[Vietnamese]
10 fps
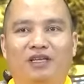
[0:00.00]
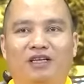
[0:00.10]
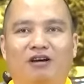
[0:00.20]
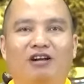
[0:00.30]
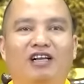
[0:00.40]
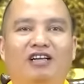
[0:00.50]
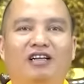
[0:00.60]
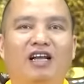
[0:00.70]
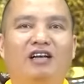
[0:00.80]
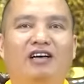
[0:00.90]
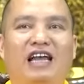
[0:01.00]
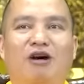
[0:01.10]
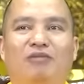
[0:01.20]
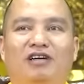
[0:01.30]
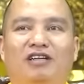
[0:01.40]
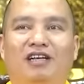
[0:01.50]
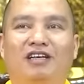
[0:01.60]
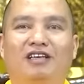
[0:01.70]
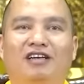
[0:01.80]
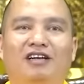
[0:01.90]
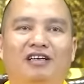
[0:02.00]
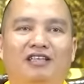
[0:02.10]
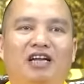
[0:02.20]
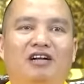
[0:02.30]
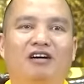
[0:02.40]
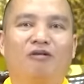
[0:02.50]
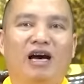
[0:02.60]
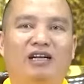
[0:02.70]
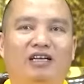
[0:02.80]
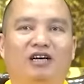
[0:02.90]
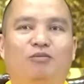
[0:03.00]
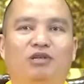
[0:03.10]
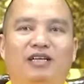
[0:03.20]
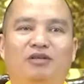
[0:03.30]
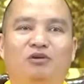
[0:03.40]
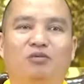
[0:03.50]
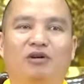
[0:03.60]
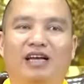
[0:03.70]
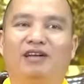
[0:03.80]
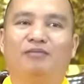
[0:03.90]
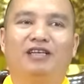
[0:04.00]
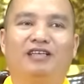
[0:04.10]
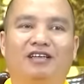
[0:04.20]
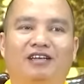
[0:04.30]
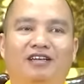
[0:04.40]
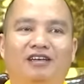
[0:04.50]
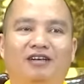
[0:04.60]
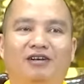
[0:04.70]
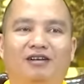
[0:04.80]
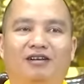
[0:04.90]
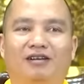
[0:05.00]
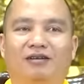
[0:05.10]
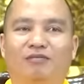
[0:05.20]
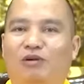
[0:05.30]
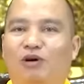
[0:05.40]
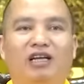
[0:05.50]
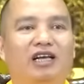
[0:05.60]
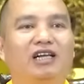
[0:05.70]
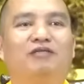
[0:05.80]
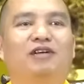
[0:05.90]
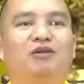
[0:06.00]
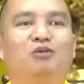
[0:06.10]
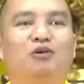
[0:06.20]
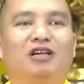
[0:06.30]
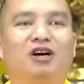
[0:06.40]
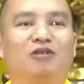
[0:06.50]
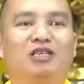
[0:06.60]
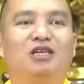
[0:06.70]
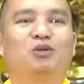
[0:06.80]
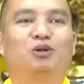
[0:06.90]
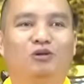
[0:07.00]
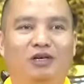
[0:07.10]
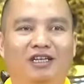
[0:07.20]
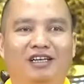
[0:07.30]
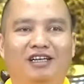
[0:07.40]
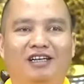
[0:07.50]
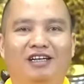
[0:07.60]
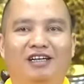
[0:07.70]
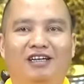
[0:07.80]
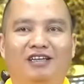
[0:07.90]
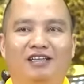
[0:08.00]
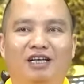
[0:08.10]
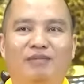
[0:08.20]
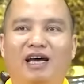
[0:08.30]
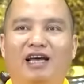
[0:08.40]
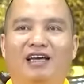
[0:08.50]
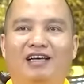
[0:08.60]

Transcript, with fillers: Cho nên là đến nơi nào mà cứ thấy dân họ hoan hỉ, họ muốn xây chùa một cái là mình mình quên hết cả việc tu để lo vào xây chùa luôn, thế mới hay.